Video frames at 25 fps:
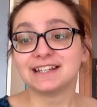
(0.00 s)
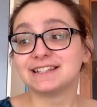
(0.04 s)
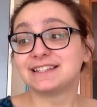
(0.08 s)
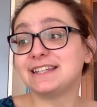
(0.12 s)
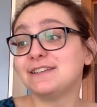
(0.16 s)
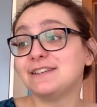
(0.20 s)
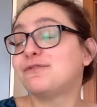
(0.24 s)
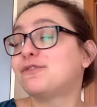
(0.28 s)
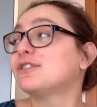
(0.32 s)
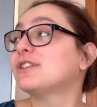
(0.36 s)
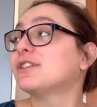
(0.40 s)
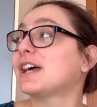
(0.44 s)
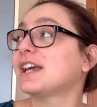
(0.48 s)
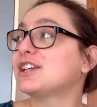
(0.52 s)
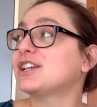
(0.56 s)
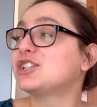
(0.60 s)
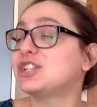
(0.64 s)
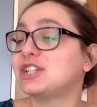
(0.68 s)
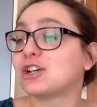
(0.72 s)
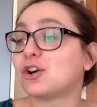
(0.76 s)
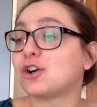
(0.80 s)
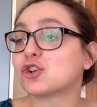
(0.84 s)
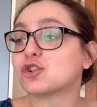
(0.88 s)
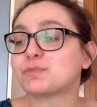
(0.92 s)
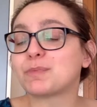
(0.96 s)
il faudrait que
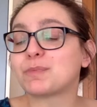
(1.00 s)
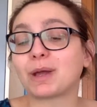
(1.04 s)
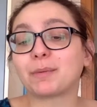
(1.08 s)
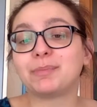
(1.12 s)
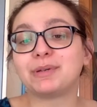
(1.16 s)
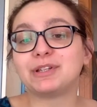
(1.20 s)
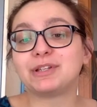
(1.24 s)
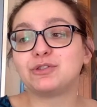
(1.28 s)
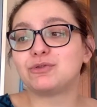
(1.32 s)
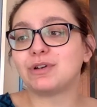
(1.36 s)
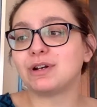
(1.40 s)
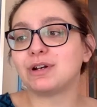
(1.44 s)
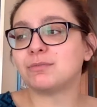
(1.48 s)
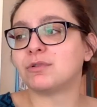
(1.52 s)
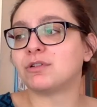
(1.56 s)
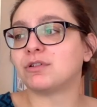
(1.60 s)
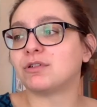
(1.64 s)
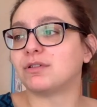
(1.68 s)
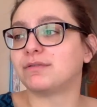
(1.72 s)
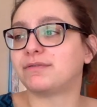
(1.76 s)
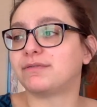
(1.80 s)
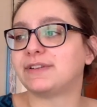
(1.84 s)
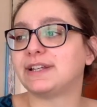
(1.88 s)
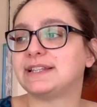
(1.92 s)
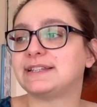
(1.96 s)
j'y range perpétuellement,
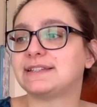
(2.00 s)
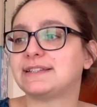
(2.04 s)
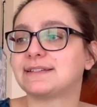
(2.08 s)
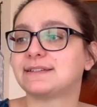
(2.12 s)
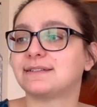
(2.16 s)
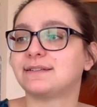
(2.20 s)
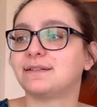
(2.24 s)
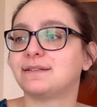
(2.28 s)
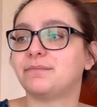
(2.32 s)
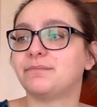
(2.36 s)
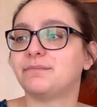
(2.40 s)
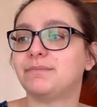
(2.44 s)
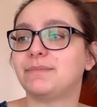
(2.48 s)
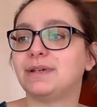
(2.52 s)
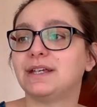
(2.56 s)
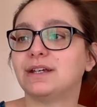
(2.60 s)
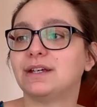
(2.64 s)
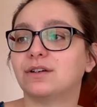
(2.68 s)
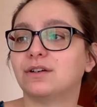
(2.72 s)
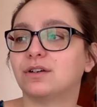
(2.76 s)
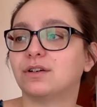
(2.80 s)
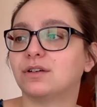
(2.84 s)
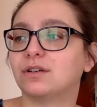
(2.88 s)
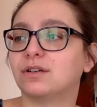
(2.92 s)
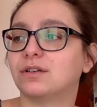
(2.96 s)
en fait. Mais
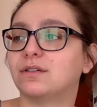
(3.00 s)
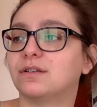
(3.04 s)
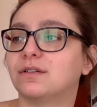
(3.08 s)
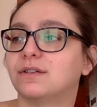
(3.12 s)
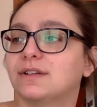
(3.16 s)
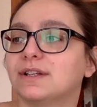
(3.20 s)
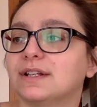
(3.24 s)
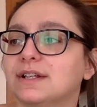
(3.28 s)
euh,